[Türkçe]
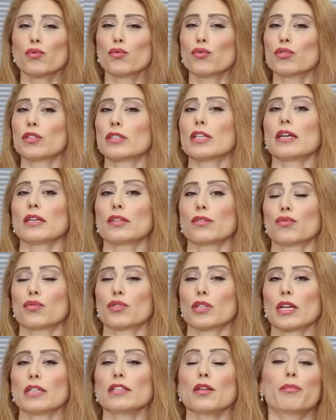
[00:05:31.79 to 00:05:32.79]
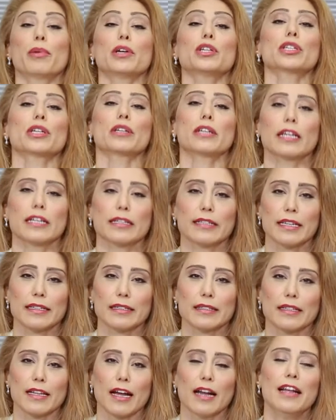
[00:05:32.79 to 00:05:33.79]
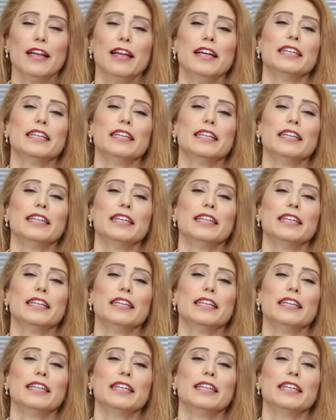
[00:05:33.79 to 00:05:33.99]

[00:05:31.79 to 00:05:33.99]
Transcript: yüksek düzeyde başarı elde ettiler.